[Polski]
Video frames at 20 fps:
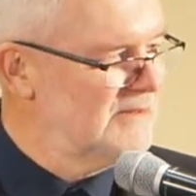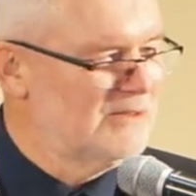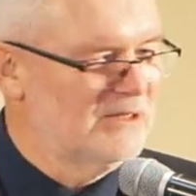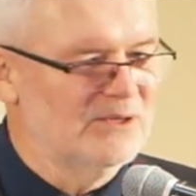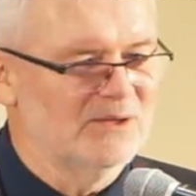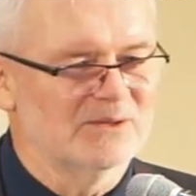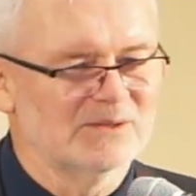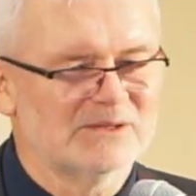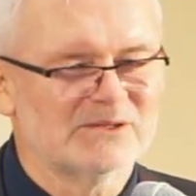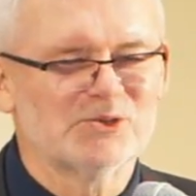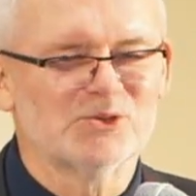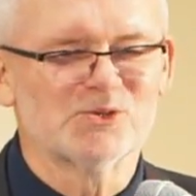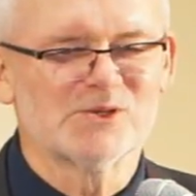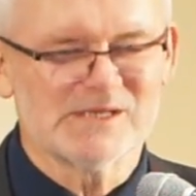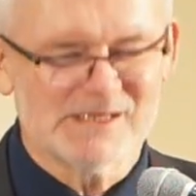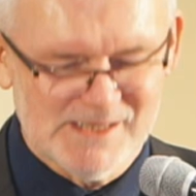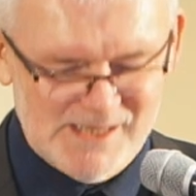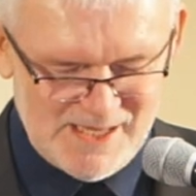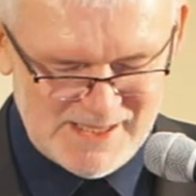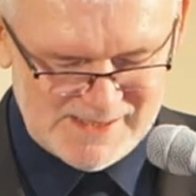No,
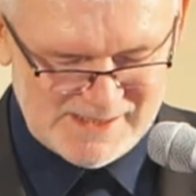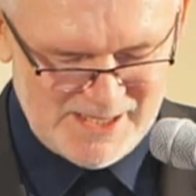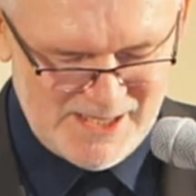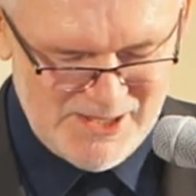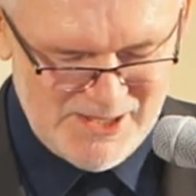cóż za